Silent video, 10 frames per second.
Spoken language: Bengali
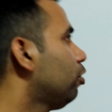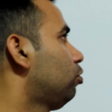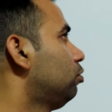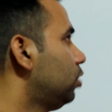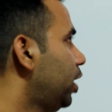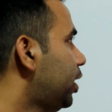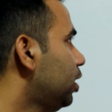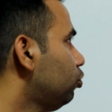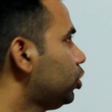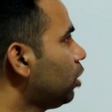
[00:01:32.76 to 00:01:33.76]
ক্যানন
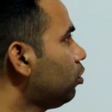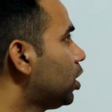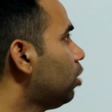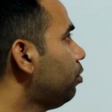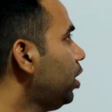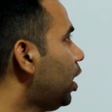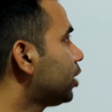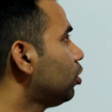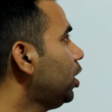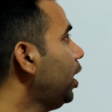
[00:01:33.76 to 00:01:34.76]
এটা উচ্চারণটা হবে
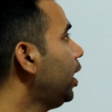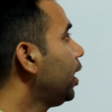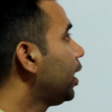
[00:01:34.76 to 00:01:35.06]
আসলে